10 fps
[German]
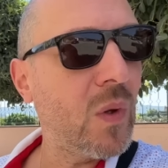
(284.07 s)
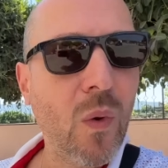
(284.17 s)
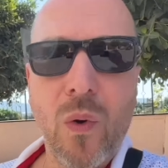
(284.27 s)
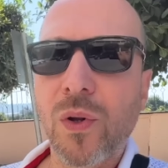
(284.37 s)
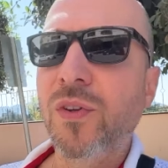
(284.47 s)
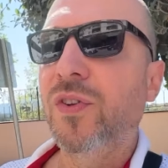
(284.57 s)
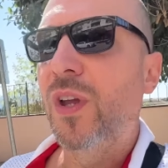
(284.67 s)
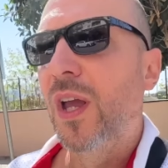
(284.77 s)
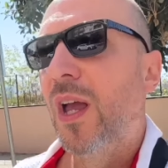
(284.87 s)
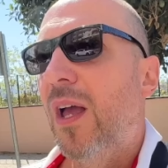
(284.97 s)
und
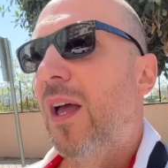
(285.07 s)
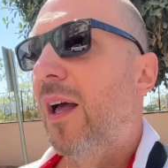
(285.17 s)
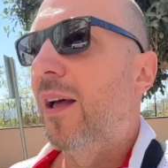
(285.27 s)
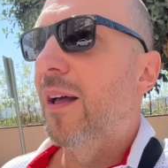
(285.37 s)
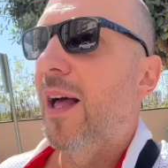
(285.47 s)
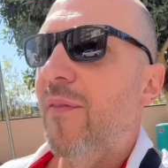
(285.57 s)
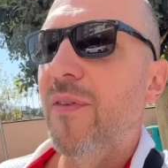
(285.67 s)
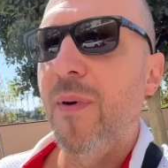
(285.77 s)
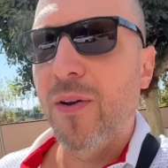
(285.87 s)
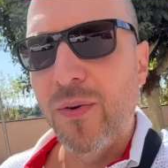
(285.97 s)
äh,
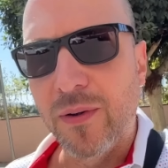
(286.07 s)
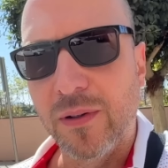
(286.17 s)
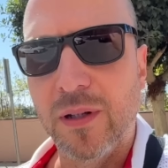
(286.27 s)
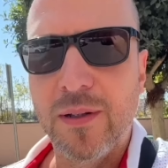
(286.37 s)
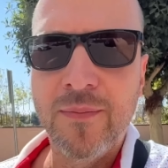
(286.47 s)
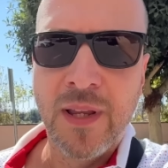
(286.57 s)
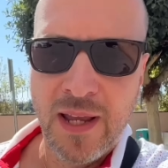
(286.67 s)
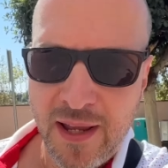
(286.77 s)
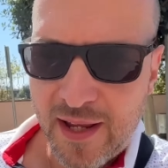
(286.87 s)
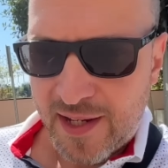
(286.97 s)
einfach mal gucken. Ne?
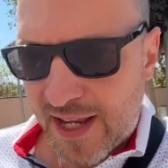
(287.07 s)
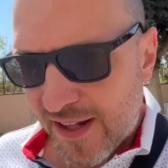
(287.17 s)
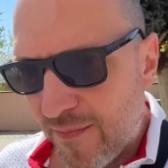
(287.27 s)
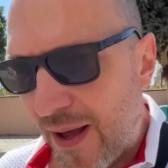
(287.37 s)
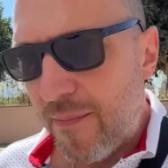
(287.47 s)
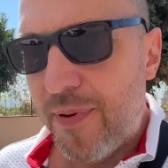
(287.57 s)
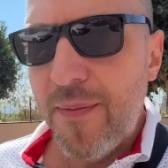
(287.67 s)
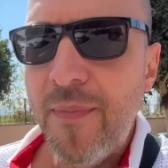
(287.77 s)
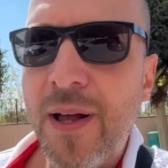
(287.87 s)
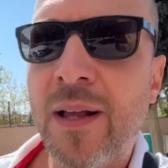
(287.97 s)
Ich gehe jetzt mal im BIM.